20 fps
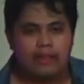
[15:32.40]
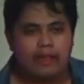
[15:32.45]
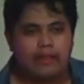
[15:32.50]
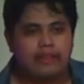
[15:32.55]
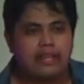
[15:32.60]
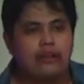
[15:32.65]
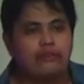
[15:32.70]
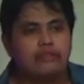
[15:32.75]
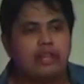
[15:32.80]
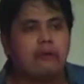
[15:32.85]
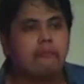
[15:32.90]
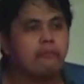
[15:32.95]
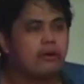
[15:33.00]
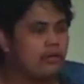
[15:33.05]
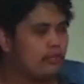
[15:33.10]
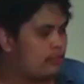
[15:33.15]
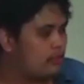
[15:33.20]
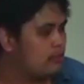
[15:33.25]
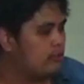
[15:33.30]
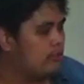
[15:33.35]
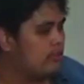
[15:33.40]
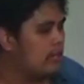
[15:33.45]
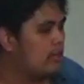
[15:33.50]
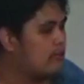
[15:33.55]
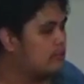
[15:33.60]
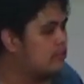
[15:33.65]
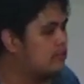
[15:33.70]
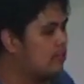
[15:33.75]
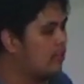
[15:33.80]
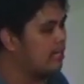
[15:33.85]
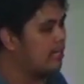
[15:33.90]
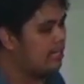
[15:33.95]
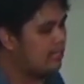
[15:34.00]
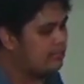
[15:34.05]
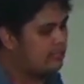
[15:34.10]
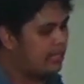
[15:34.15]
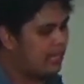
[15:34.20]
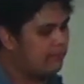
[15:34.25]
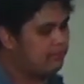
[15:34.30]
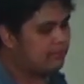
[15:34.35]
Now, number two na gusto rin ni
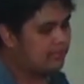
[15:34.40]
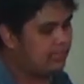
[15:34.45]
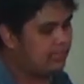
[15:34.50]
James